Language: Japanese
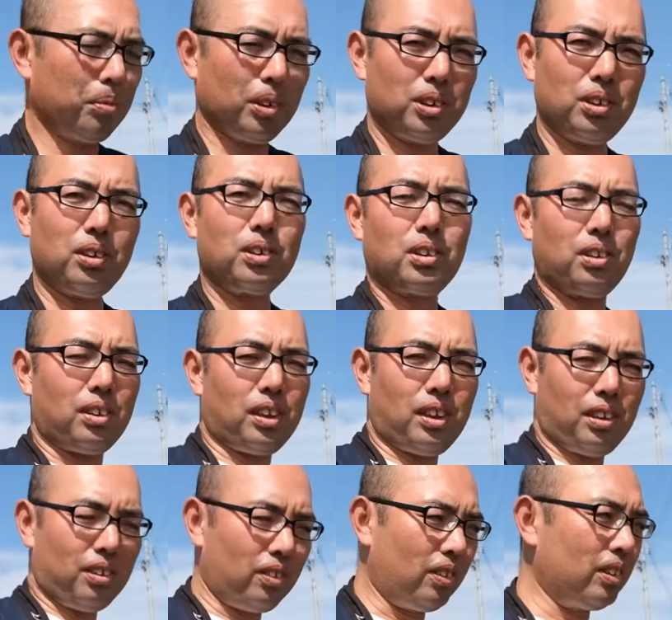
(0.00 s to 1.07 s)
状況に
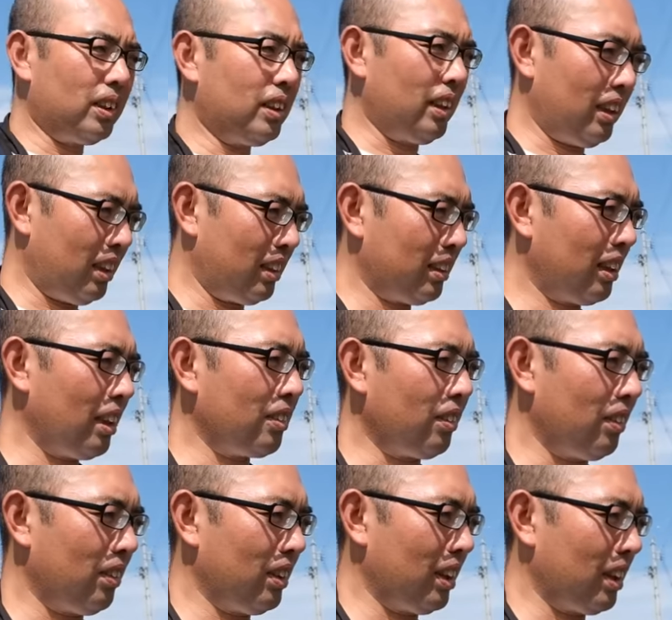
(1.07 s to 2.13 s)
応じてね、結
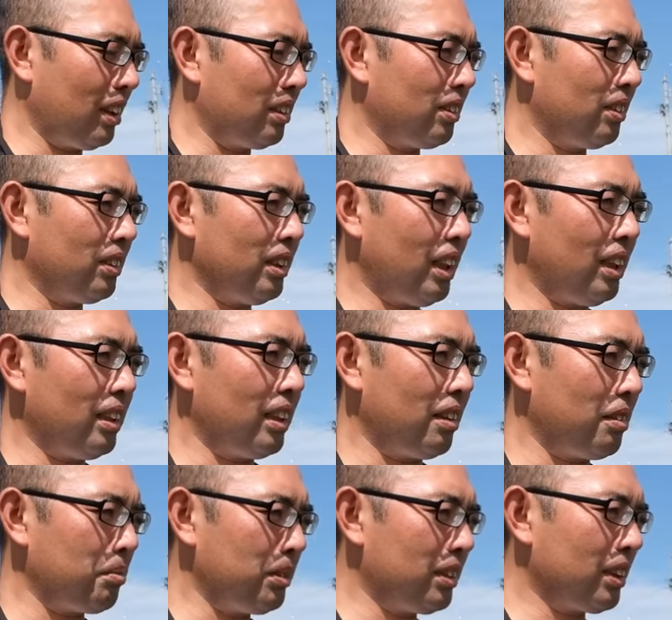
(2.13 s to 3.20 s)
構だからそういう判
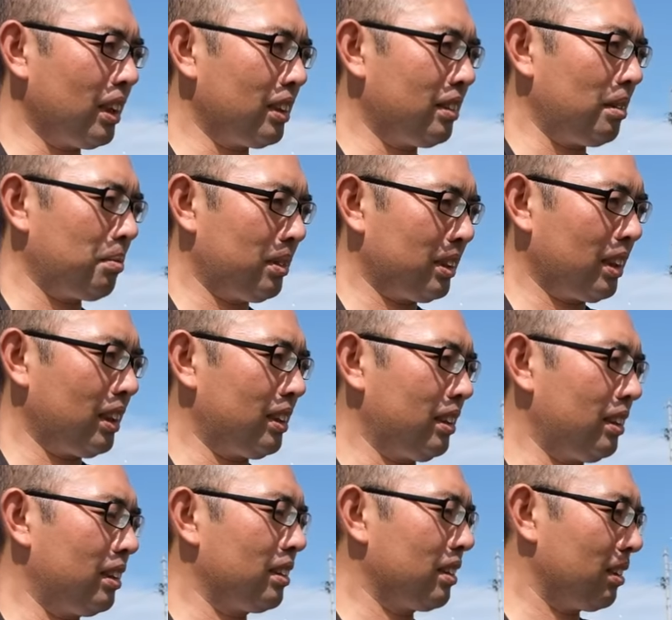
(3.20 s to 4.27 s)
断は難しいのは難しい
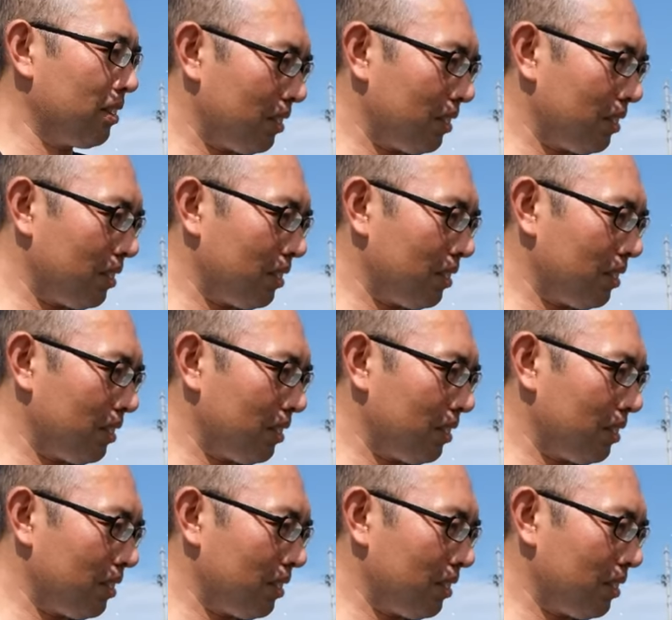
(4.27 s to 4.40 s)
んです。